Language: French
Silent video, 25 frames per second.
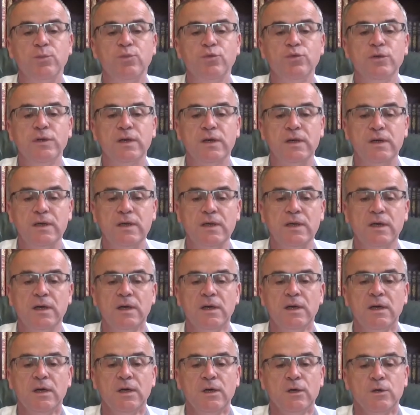bouderies
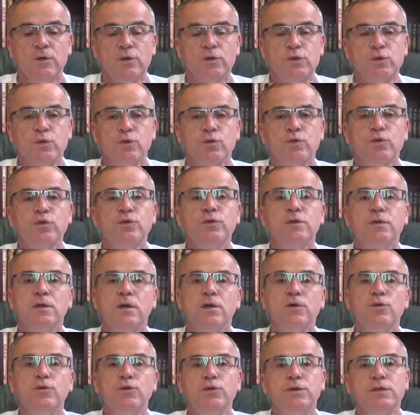sont
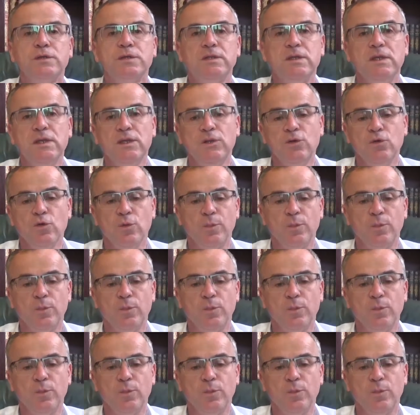autant de signes